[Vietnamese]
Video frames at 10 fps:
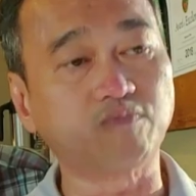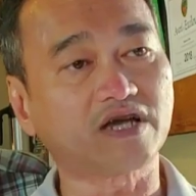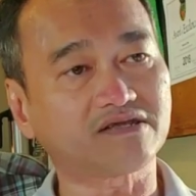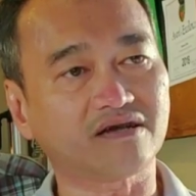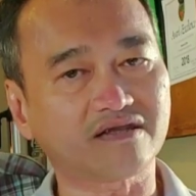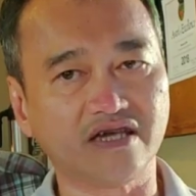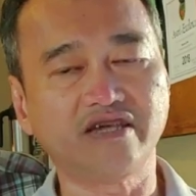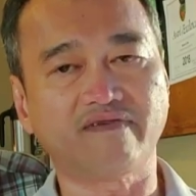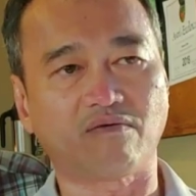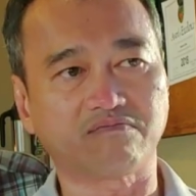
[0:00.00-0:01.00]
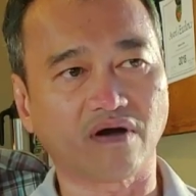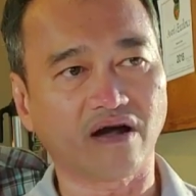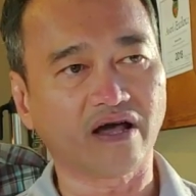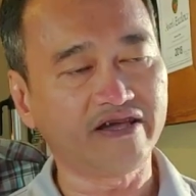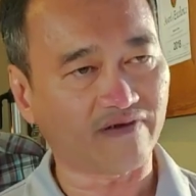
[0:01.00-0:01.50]
mục đích đó, thì hy vọng
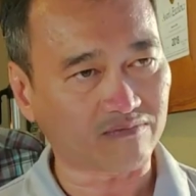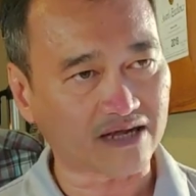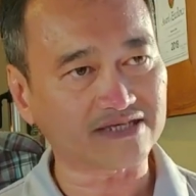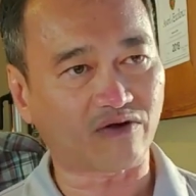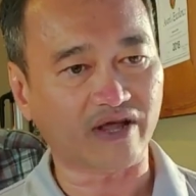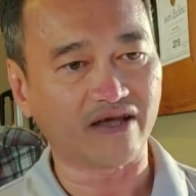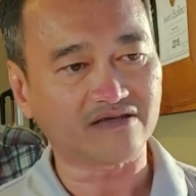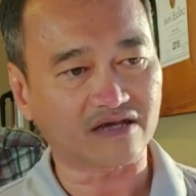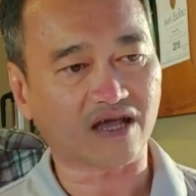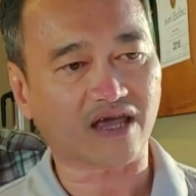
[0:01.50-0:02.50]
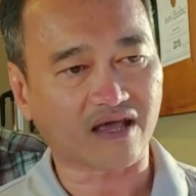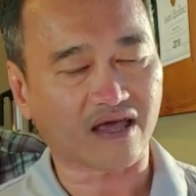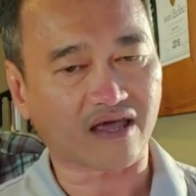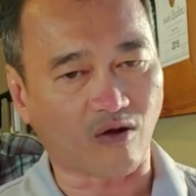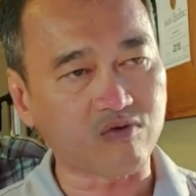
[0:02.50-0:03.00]
hy vọng rằng sau này ít nhất cái
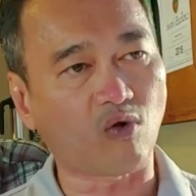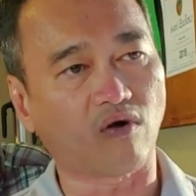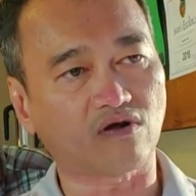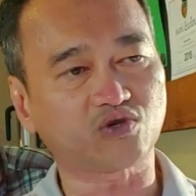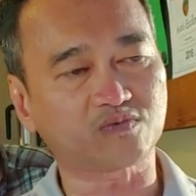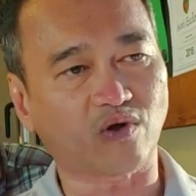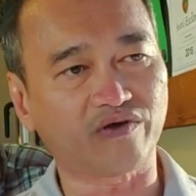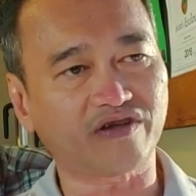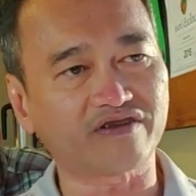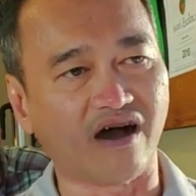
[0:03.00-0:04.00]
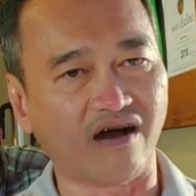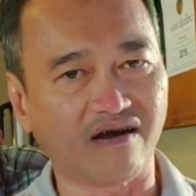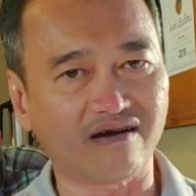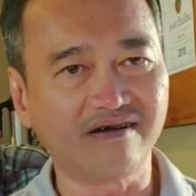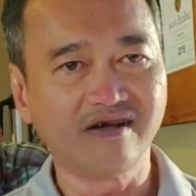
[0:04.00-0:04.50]
cái công cuộc của chúng tôi nó
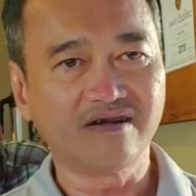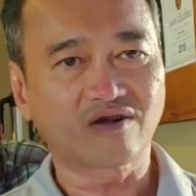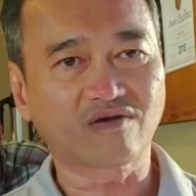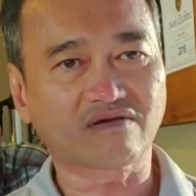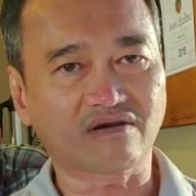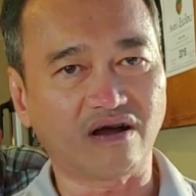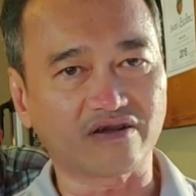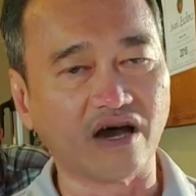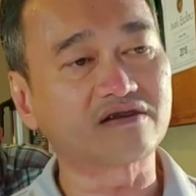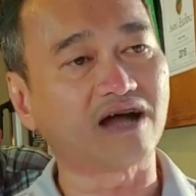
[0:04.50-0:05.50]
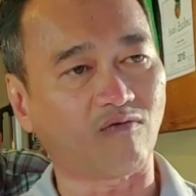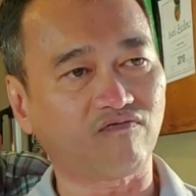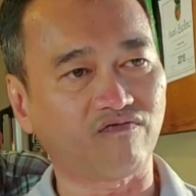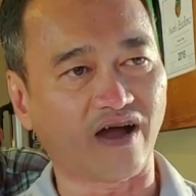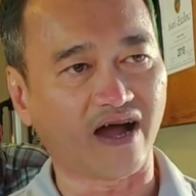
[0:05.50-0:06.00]
đỡ đơn độc
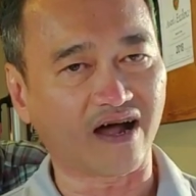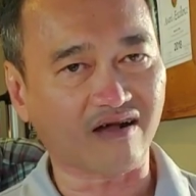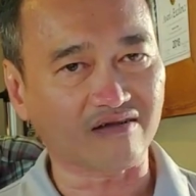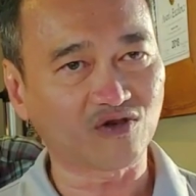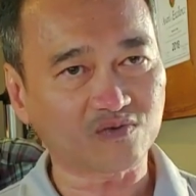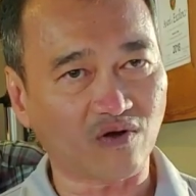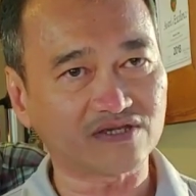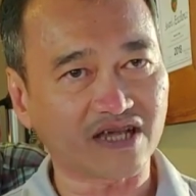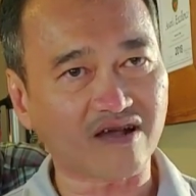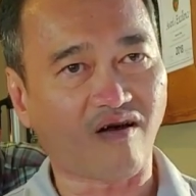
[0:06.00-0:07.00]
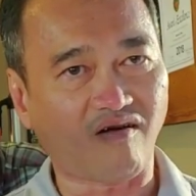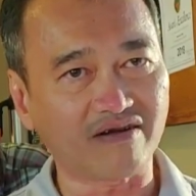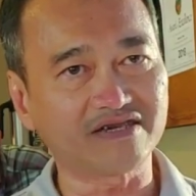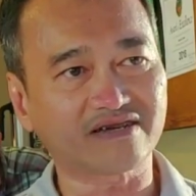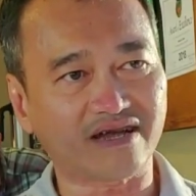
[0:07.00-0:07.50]
và chúng tôi sẽ
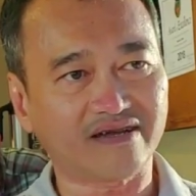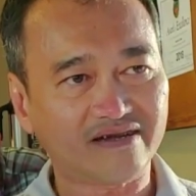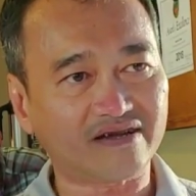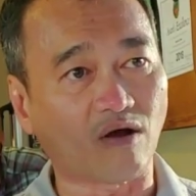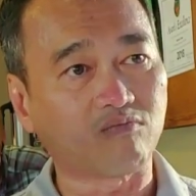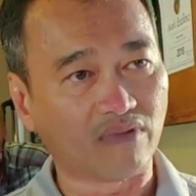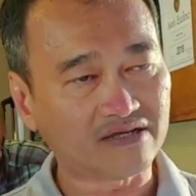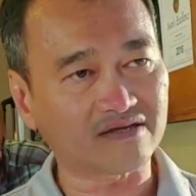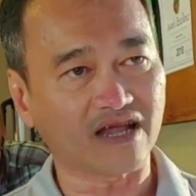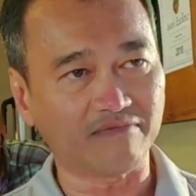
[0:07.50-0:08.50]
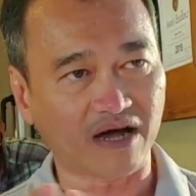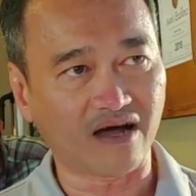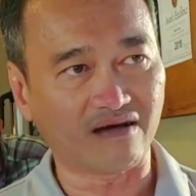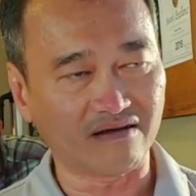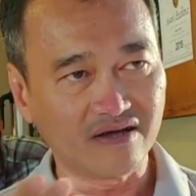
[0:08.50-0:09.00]
có những cái đồng minh để
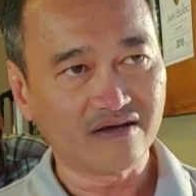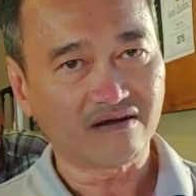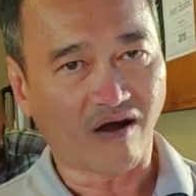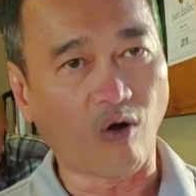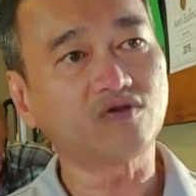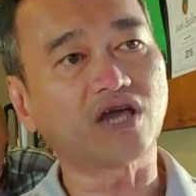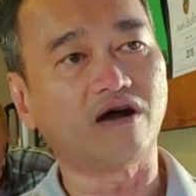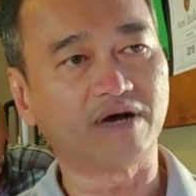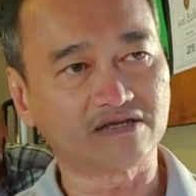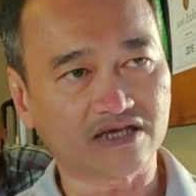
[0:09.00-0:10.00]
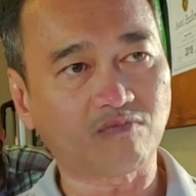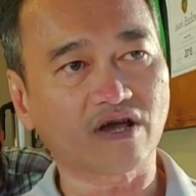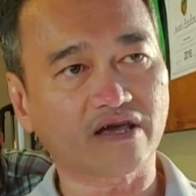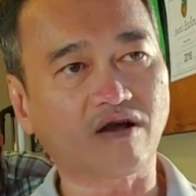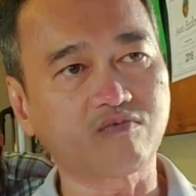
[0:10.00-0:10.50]
mà hỗ trợ mình
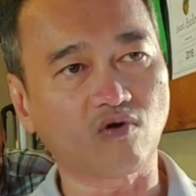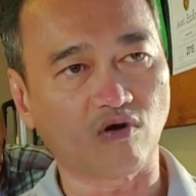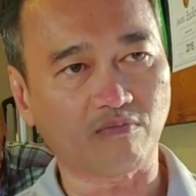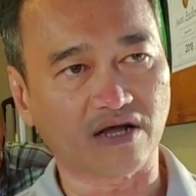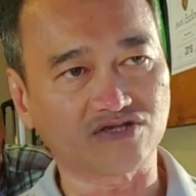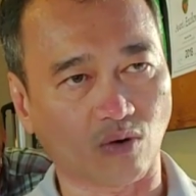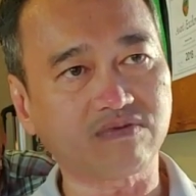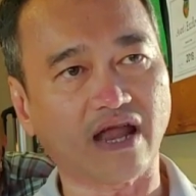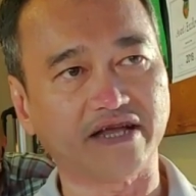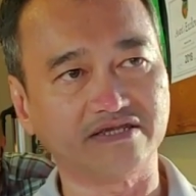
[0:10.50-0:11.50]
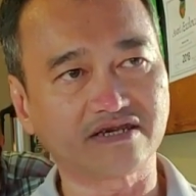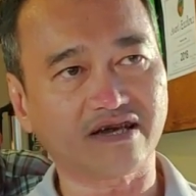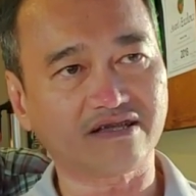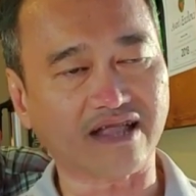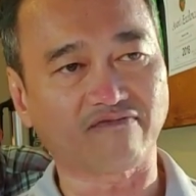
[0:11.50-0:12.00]
trong cái công cuộc mà chống lại những
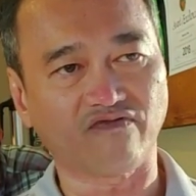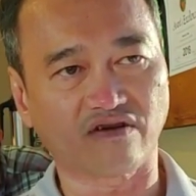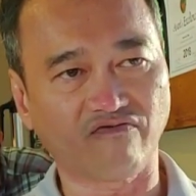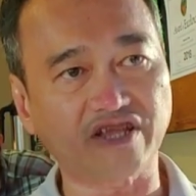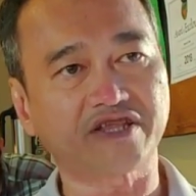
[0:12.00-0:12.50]
cái thành phần fake